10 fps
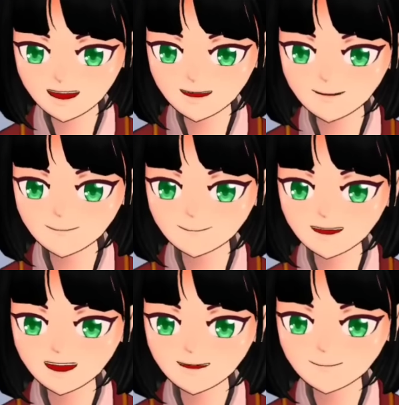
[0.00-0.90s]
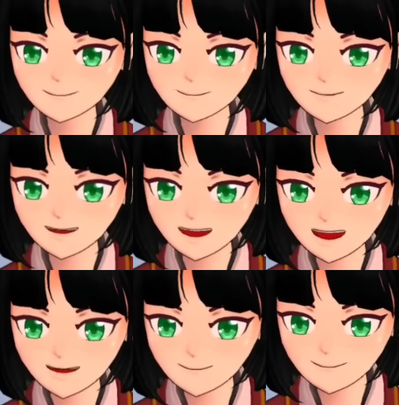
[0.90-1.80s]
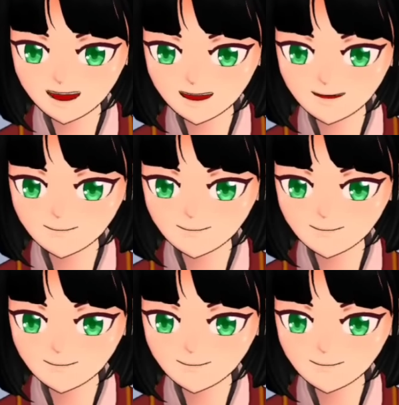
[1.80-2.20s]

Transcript: Sério, Adriele? Com quem?